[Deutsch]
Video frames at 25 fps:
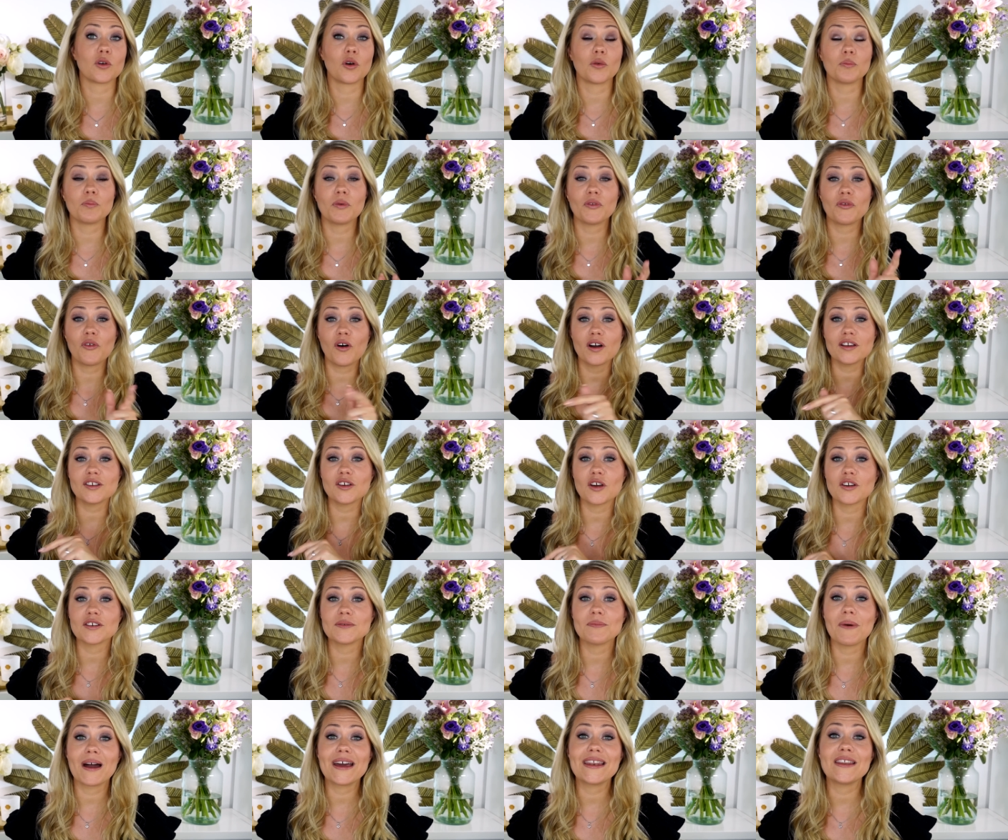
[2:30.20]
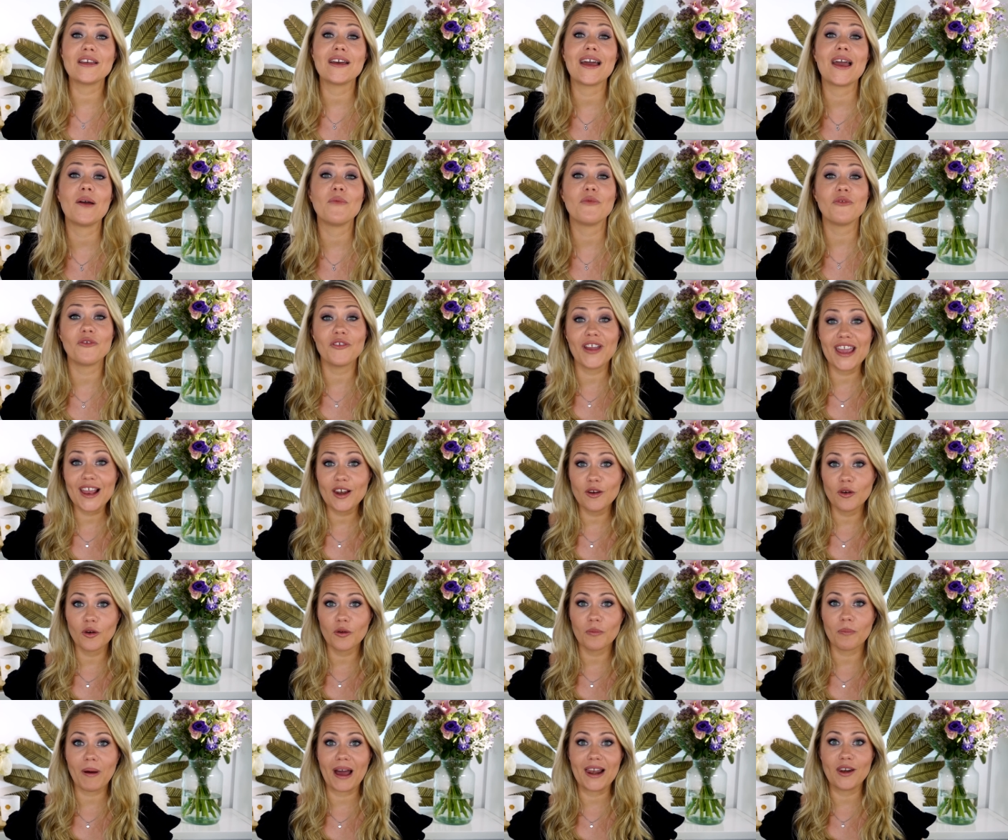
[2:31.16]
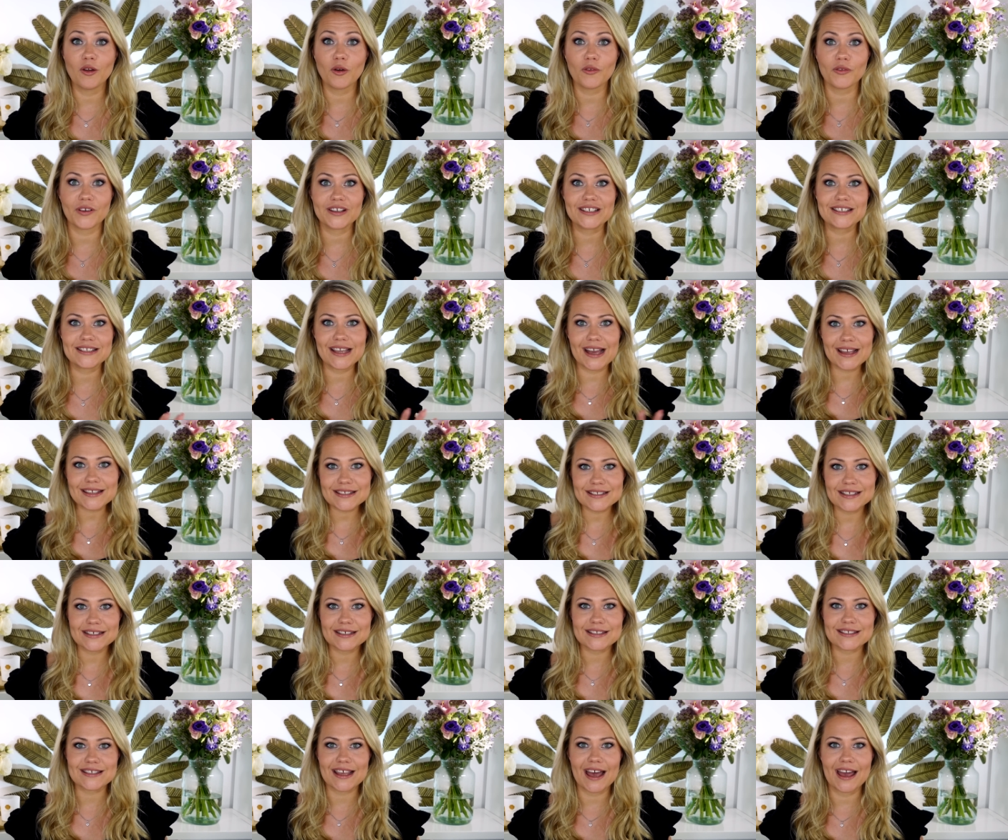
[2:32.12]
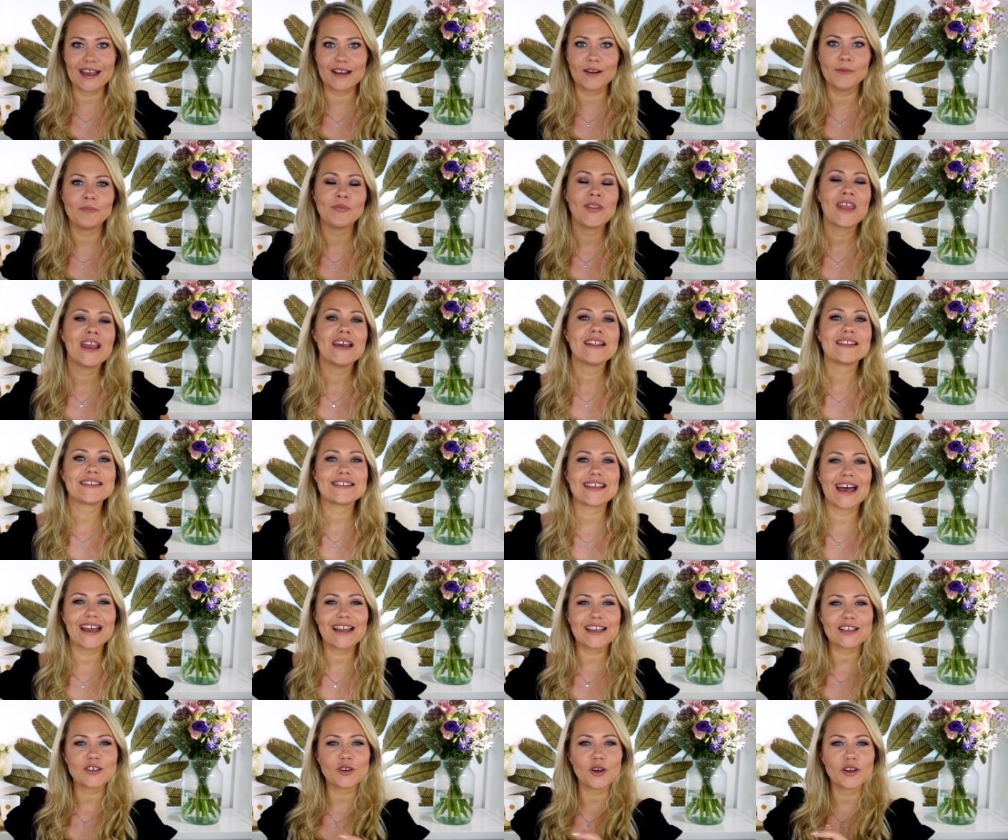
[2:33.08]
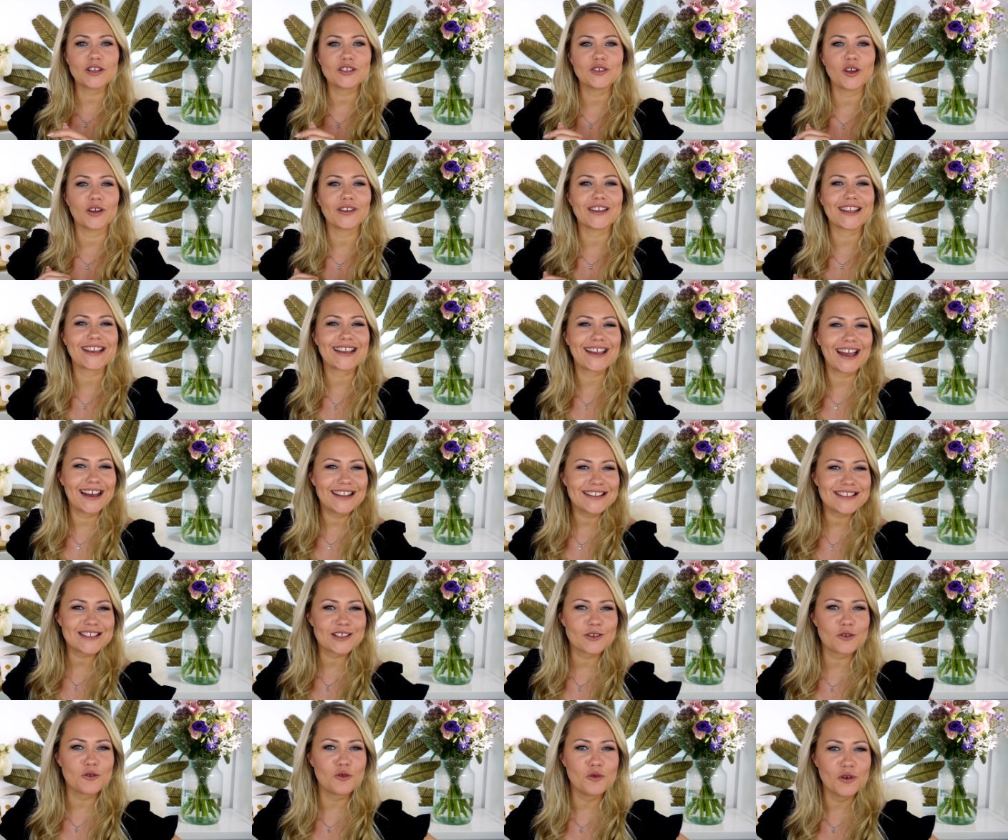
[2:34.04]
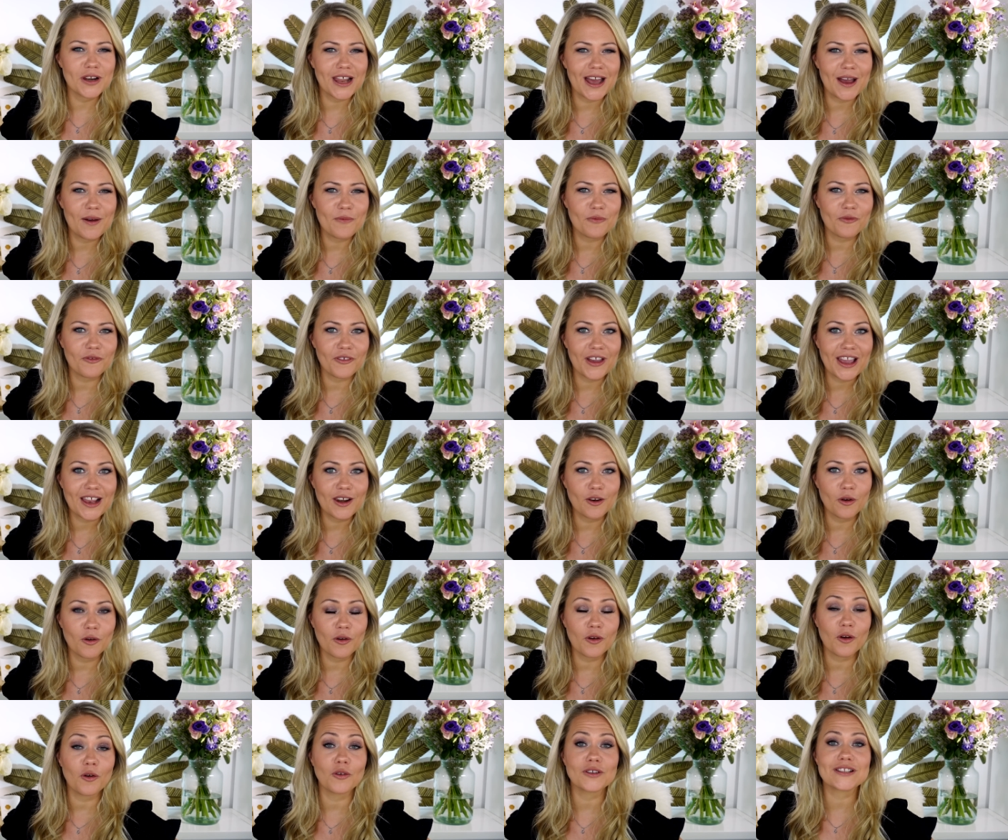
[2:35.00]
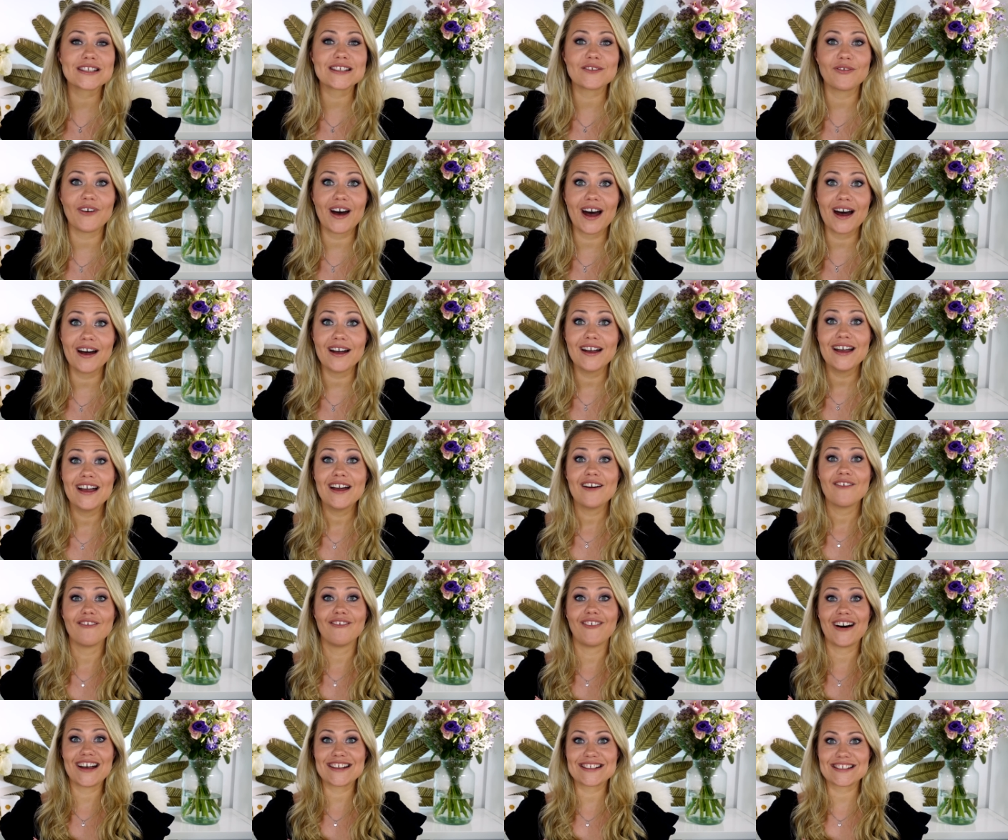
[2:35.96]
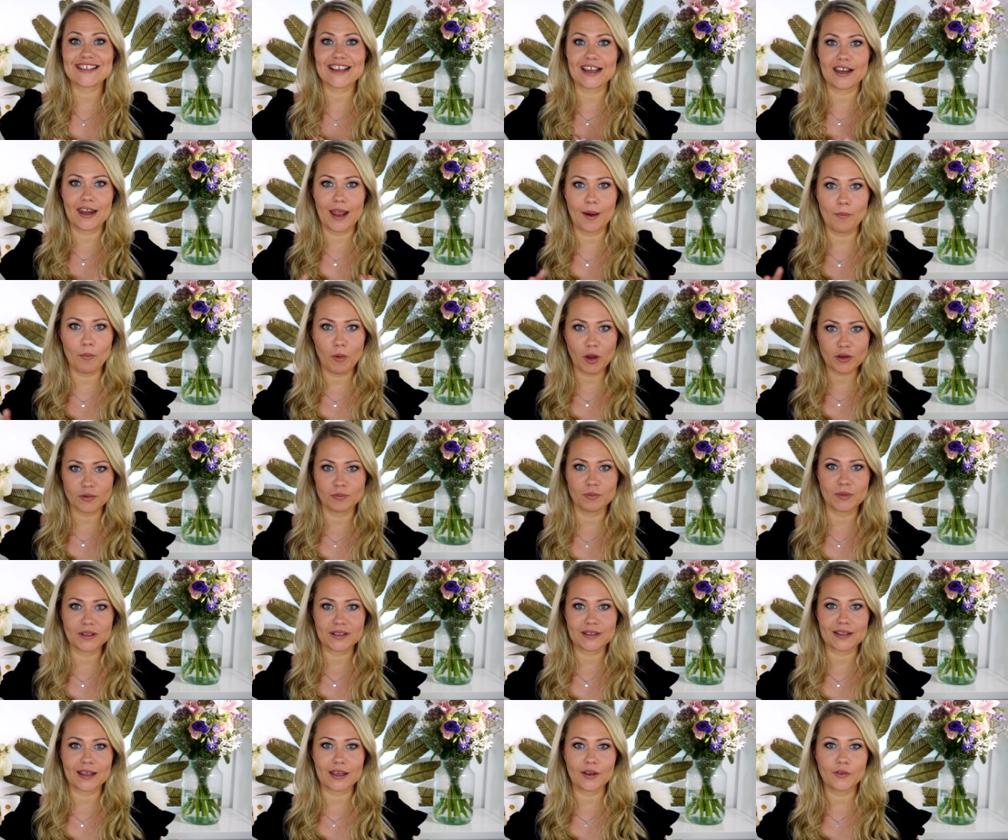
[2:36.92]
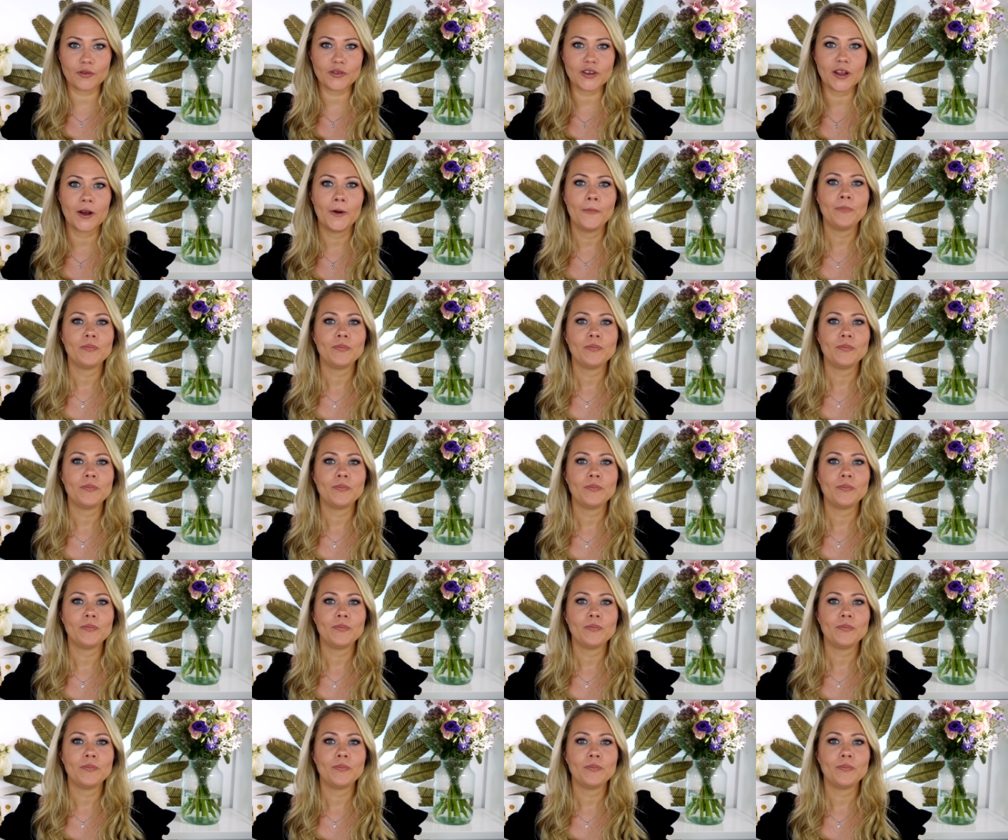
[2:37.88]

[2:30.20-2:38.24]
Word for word: und bevor ich euch meine Empfehlung bei Look Fantastic zeige, zeige ich euch noch eine ganz coole Empfehlung und zwar was Klamotten betrifft.